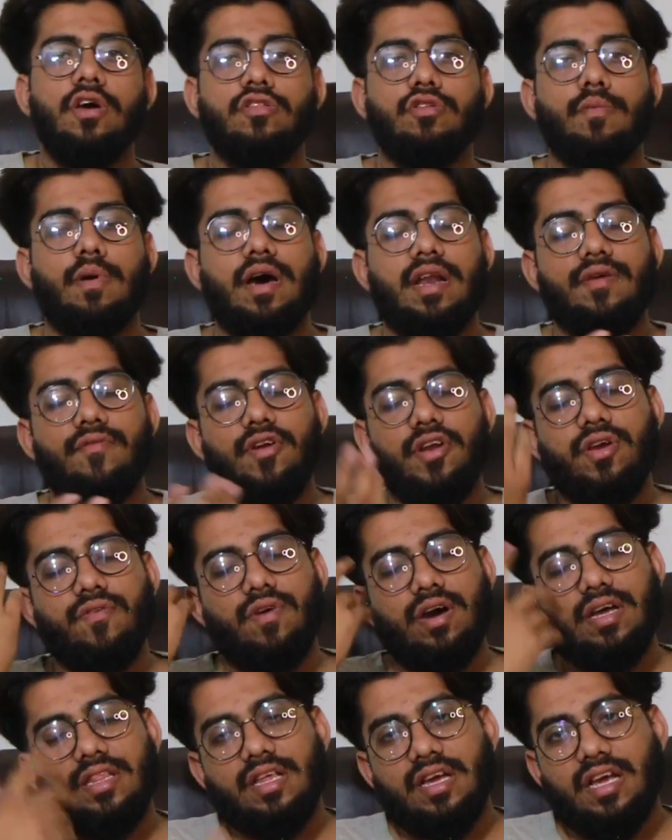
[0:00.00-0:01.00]
तुम्हारी वीडियो
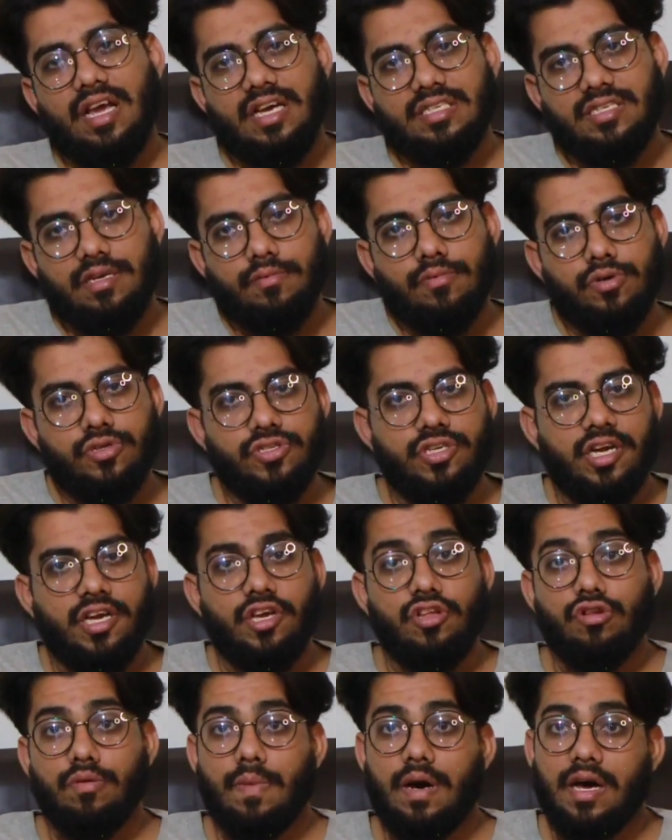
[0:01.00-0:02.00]
वहाँ तक कैसे
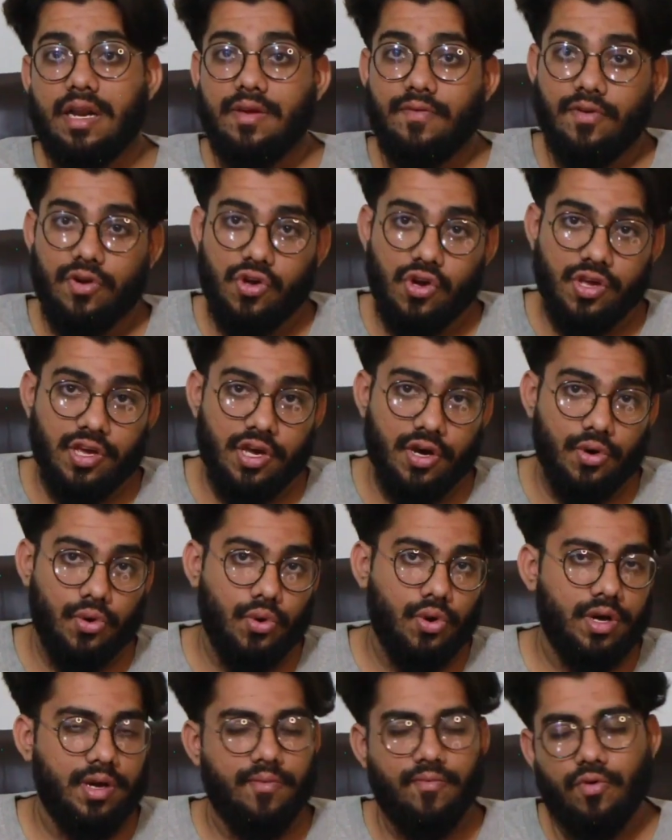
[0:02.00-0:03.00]
पहुँचेगी तुम्हारी वीडियो ये
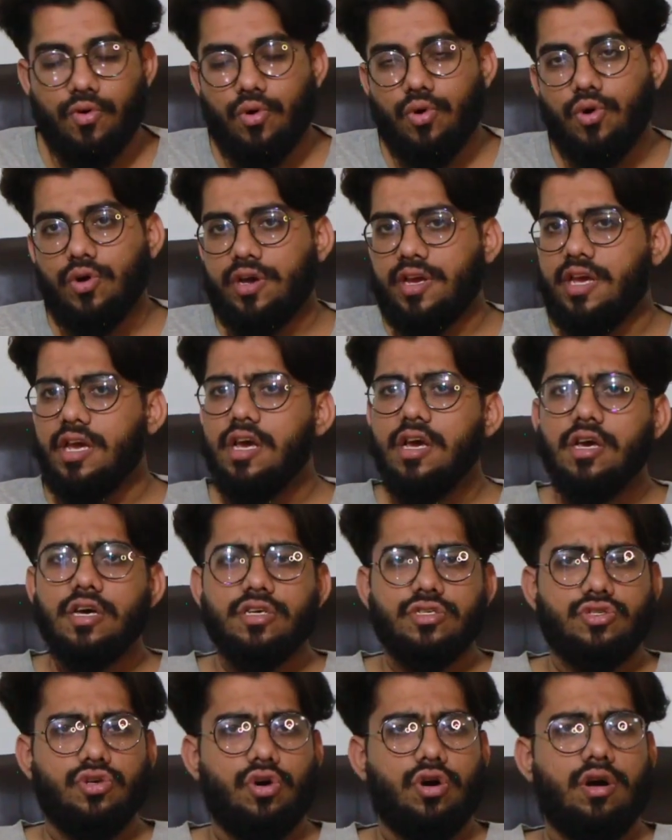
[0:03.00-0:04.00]
होगी वो होगी
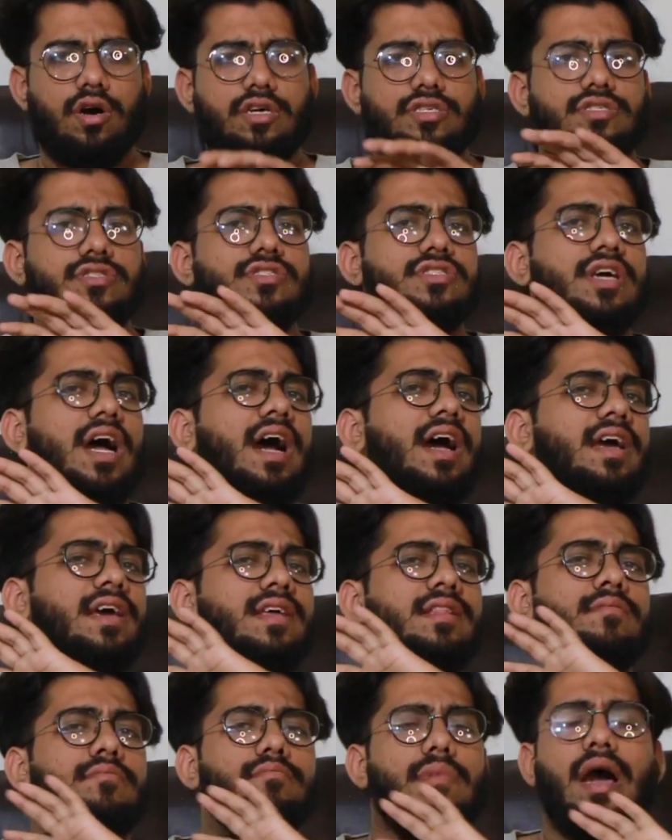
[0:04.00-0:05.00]
सो so,
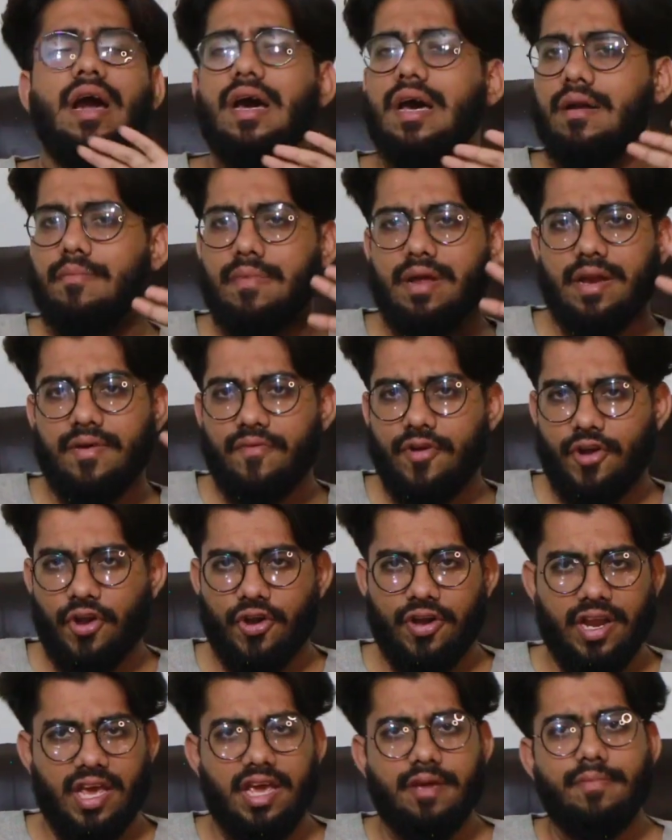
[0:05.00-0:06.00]
शायद अगर मेरी
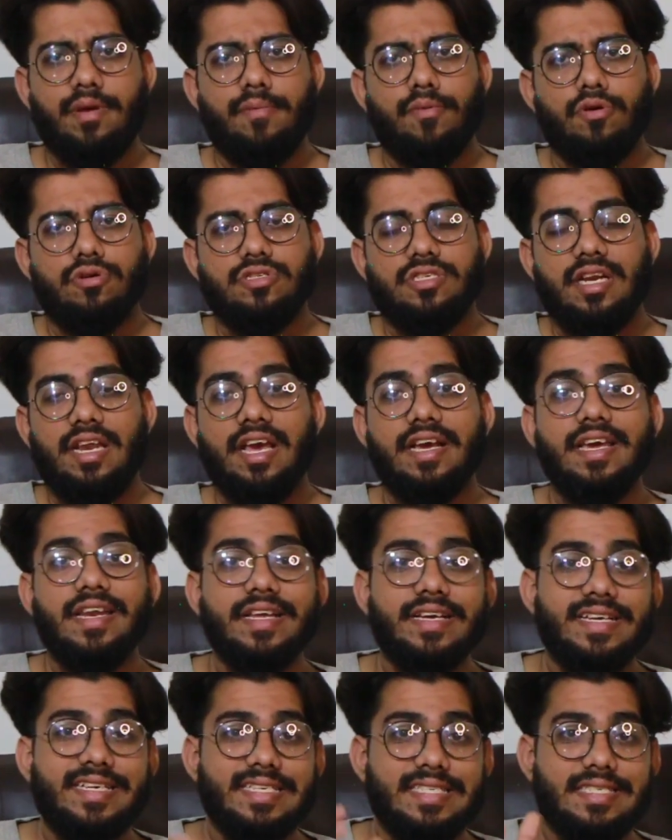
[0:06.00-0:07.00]
वीडियो नहीं भी पहुँची
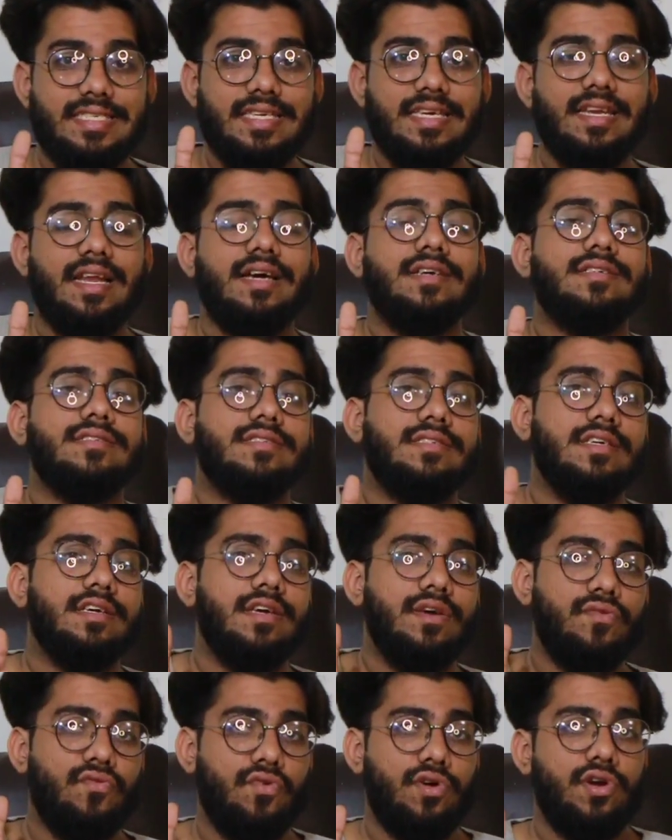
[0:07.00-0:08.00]
लेकिन किसी ना किसी
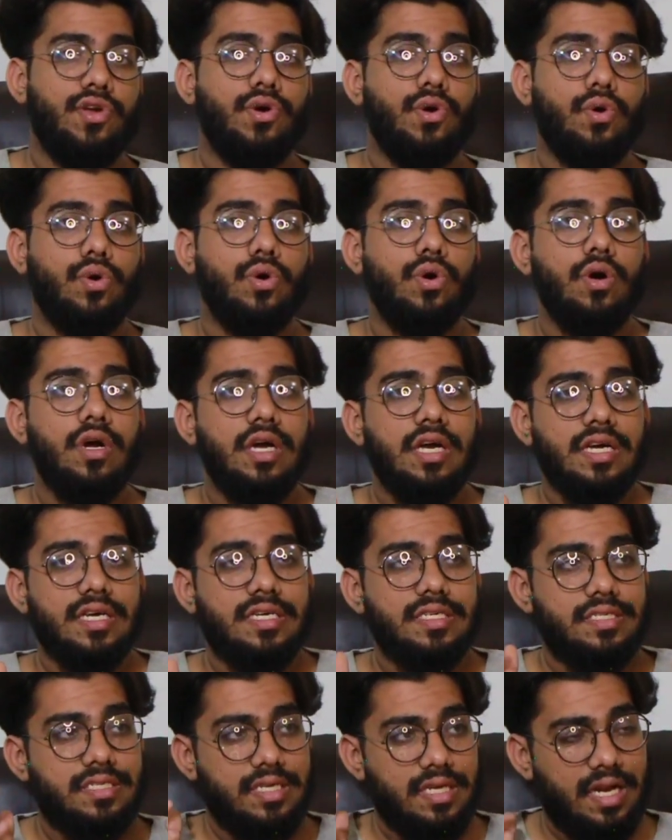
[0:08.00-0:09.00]
की वीडियो
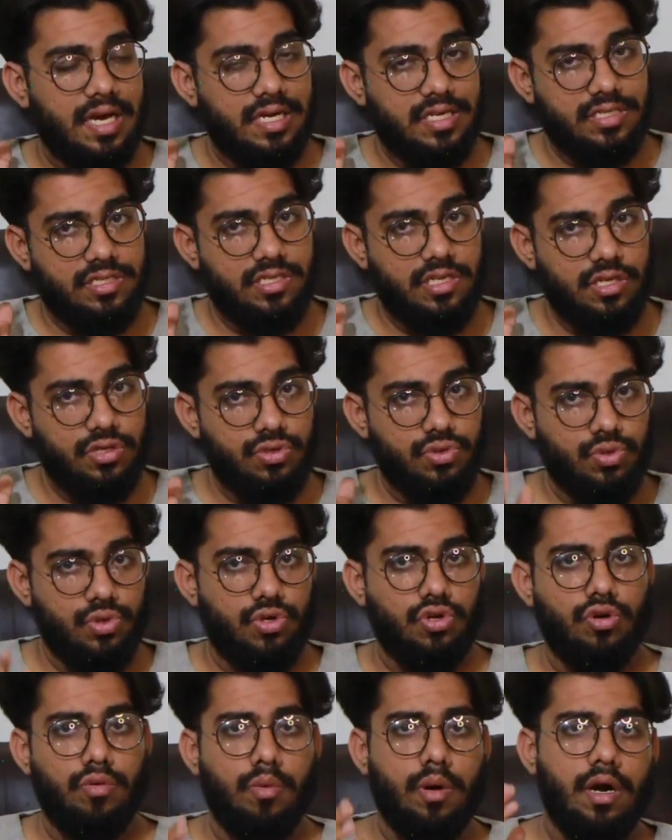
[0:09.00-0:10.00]
किसी ना किसी
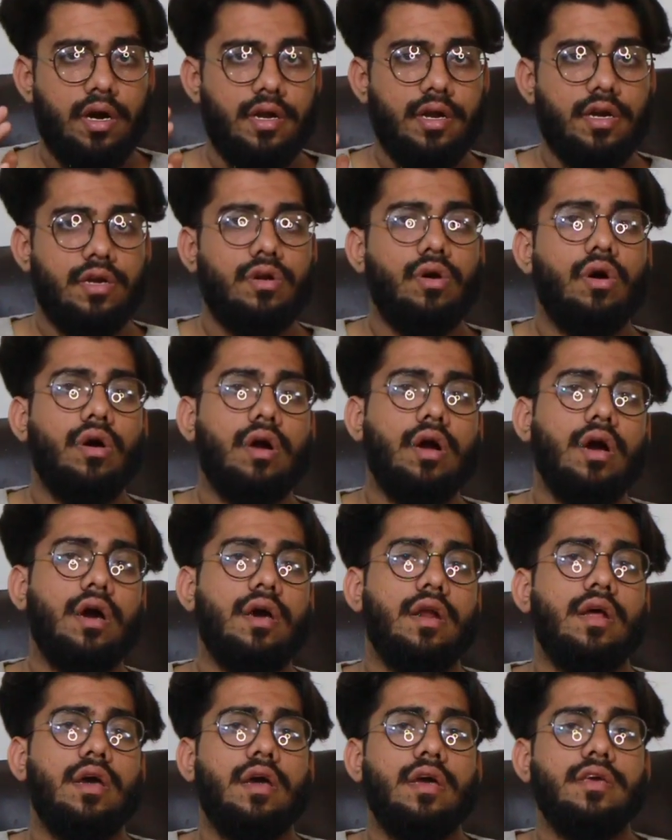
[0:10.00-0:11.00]
यूट्यूबर
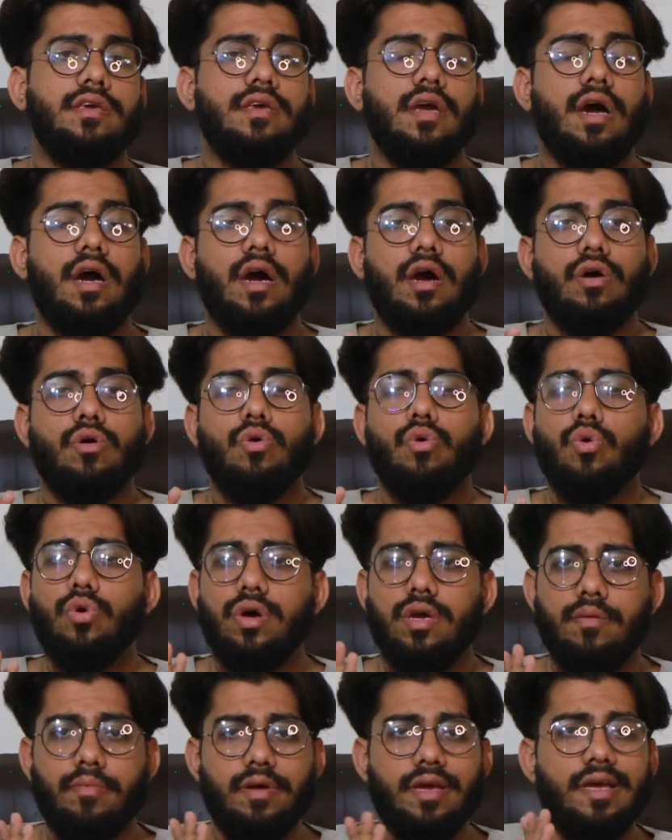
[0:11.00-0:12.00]
टिकटॉकर या
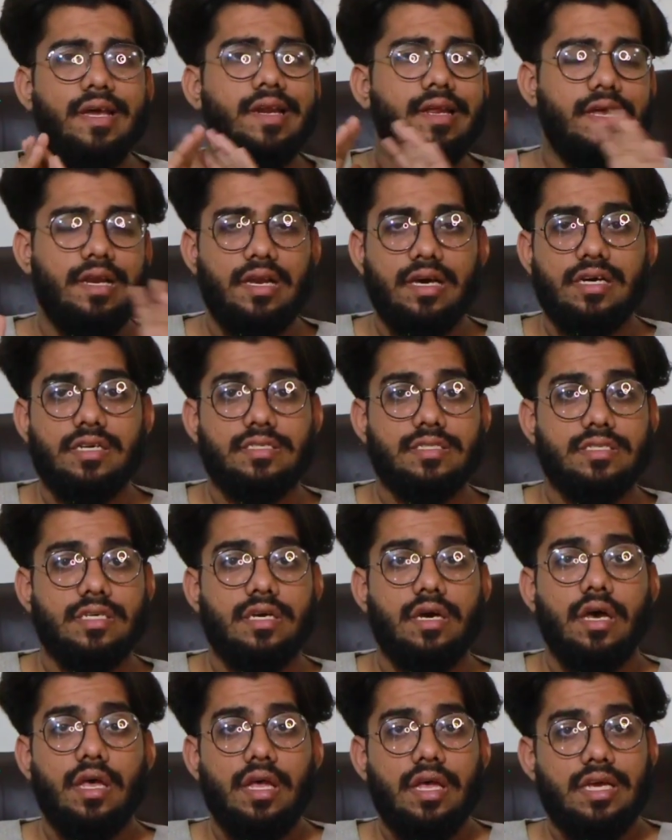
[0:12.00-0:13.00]
कोई भी रीलर्स
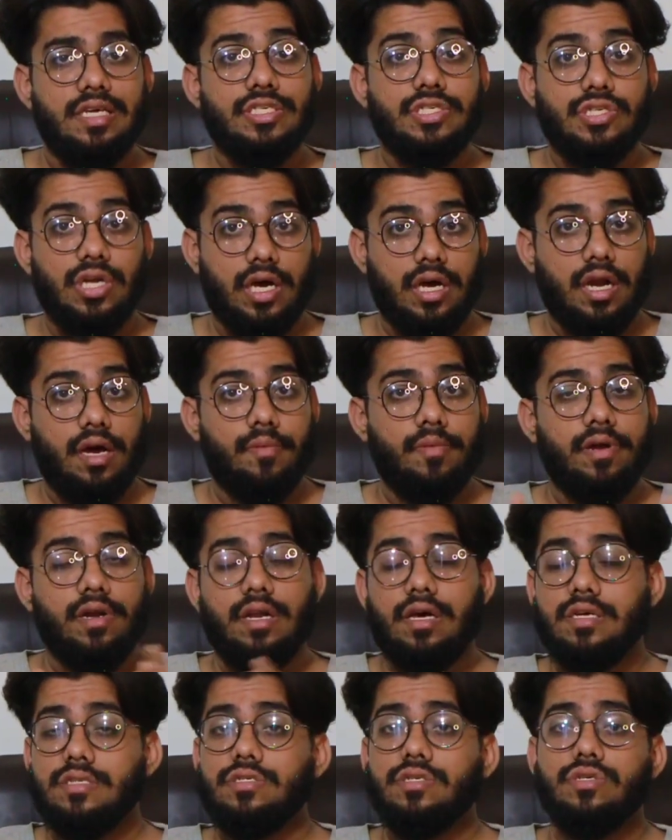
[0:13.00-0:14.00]
इंस्टाग्राम
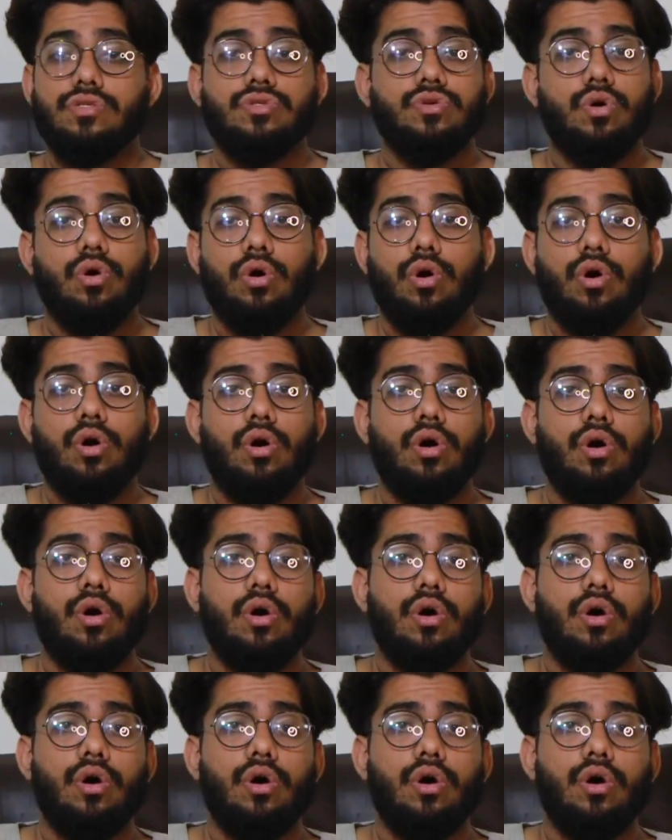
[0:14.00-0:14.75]
रीलर्स सो